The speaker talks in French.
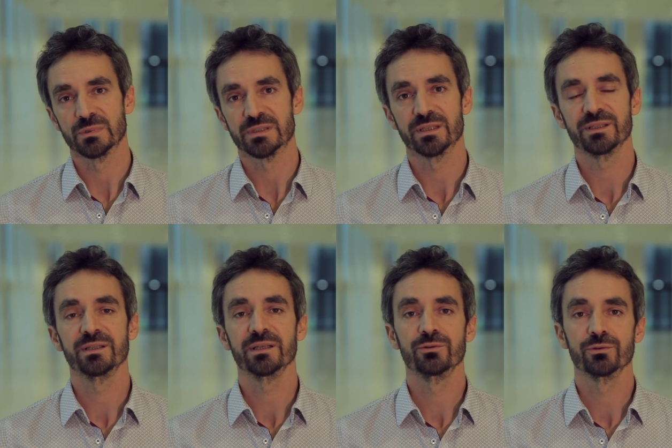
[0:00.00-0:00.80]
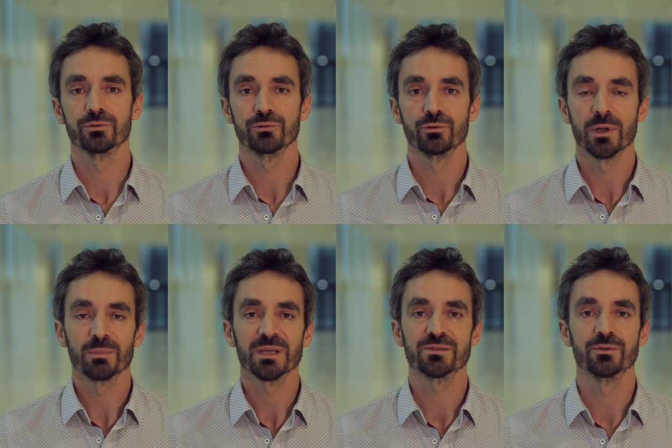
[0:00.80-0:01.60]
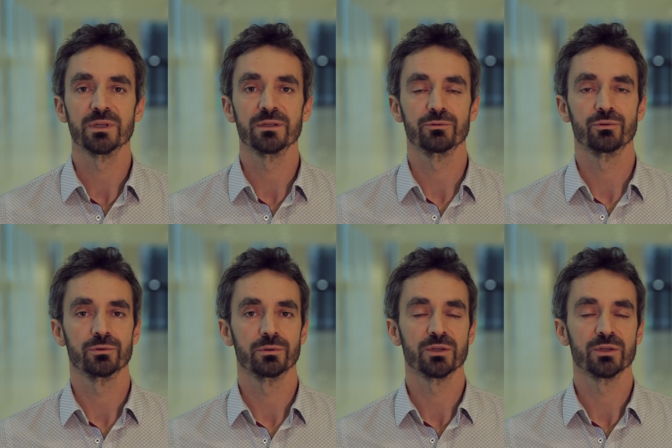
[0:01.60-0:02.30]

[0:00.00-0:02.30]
Cette idée de, la place de, de,